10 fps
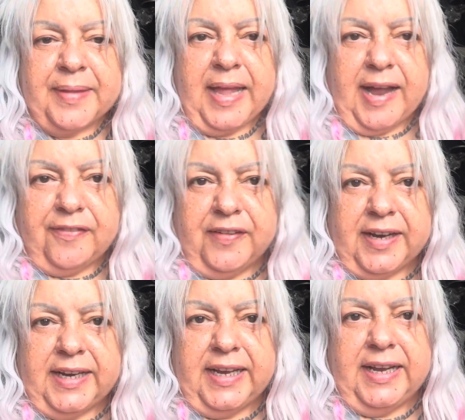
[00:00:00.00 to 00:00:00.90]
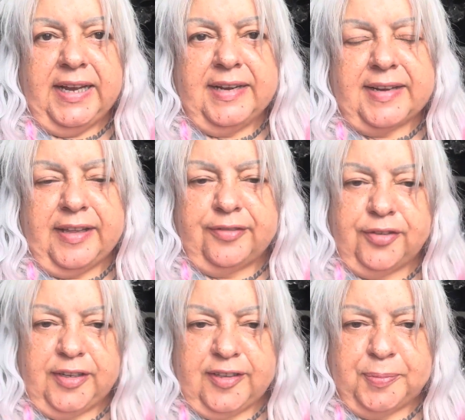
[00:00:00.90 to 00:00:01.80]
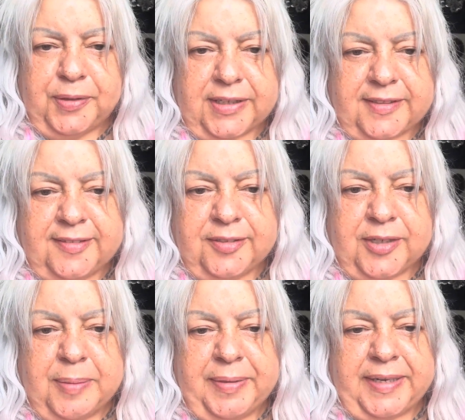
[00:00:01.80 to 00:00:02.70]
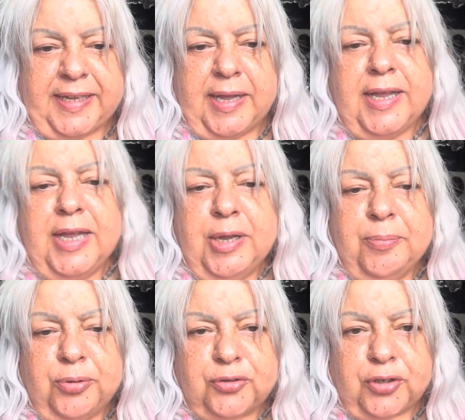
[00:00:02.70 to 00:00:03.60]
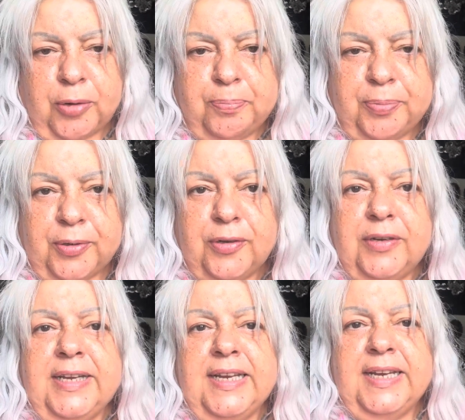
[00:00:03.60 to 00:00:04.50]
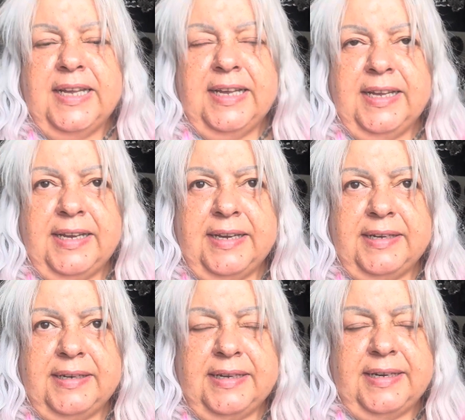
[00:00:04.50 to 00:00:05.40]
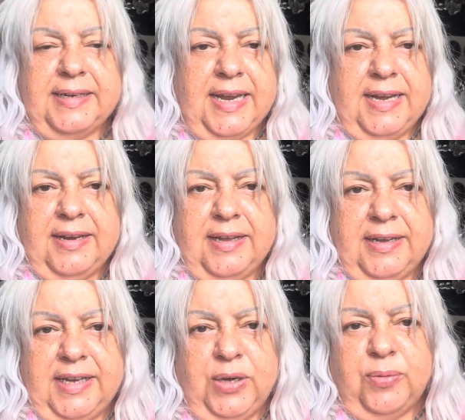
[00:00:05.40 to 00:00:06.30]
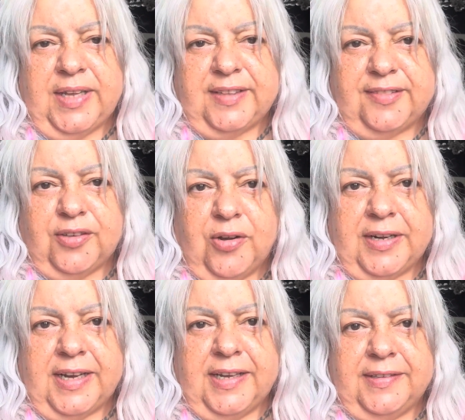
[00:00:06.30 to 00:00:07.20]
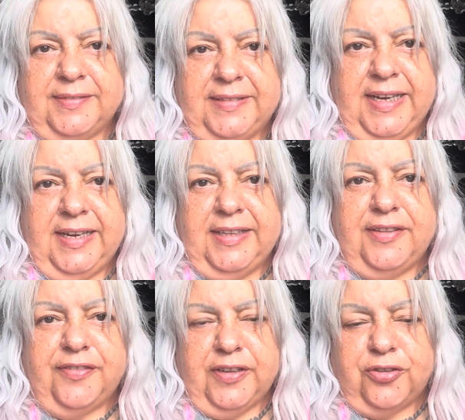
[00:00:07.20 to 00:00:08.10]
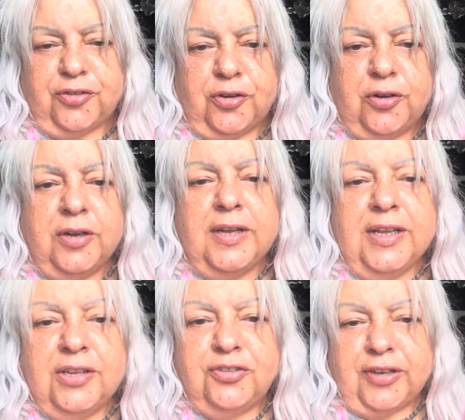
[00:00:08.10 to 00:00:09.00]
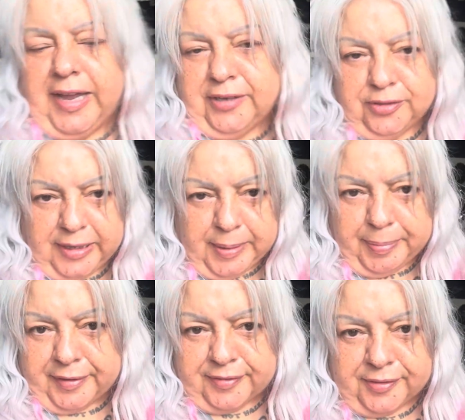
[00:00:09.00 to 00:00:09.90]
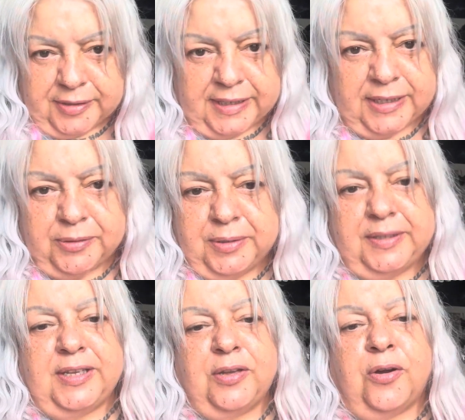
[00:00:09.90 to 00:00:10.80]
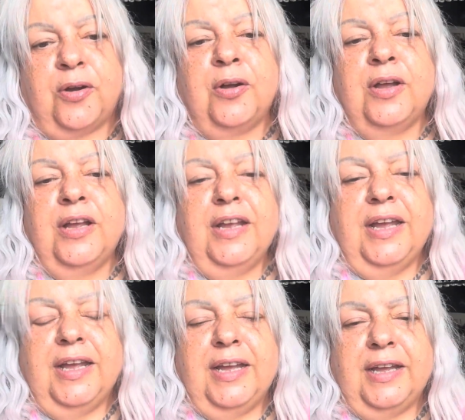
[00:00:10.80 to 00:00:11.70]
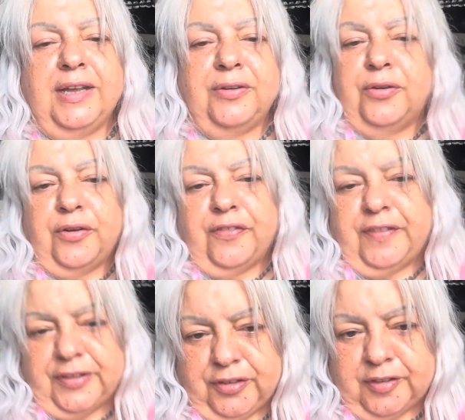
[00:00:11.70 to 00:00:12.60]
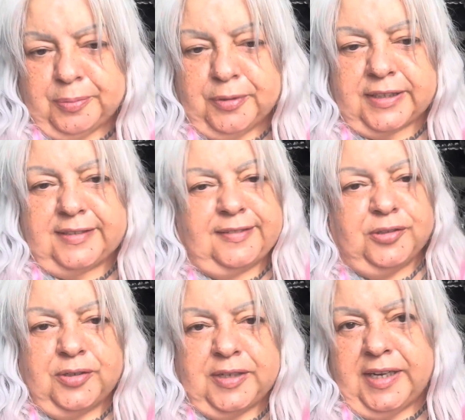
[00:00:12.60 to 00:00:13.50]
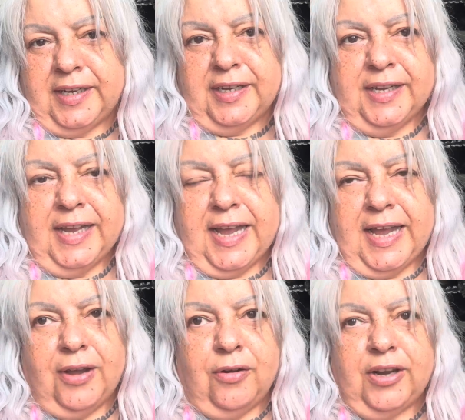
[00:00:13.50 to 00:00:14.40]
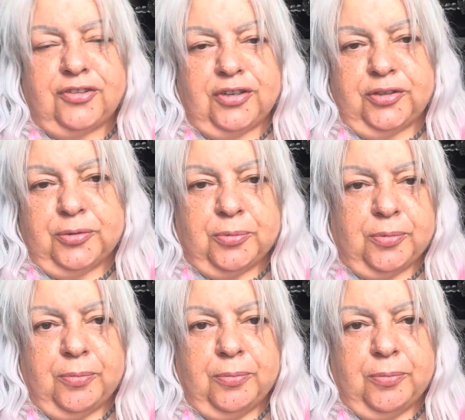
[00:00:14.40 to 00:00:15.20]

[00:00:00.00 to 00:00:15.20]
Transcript: a fare il resto dell'esplorazione perché purtroppo eh, nel, in una zona dell'edificio c'erano delle persone quindi io eh, non ho fatto l'esplorazione e ho lasciato